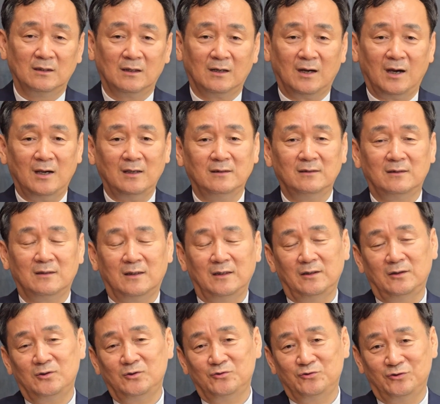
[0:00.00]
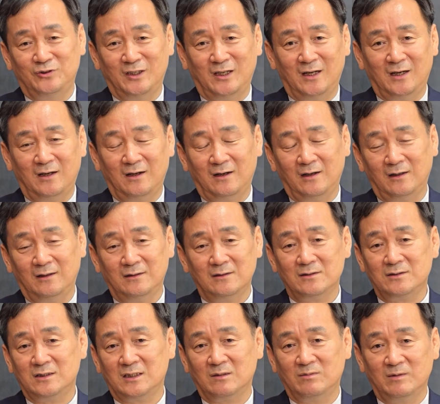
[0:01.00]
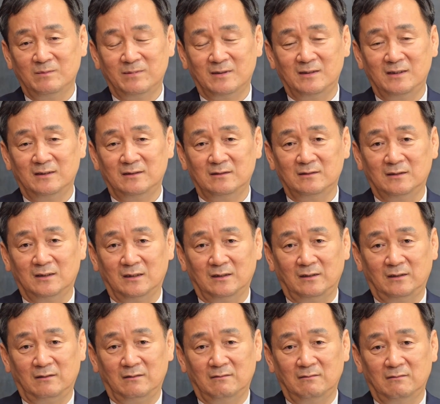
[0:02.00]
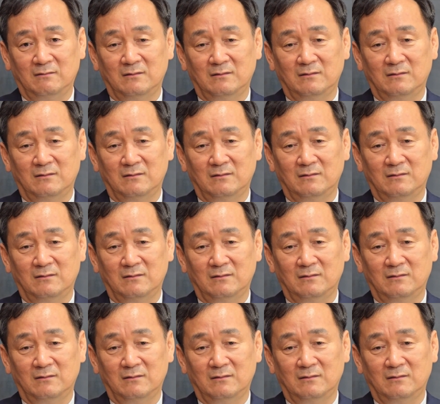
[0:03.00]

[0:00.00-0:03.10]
가이드라인을 주냐 이런 식의 비판을 했던 것 같아요.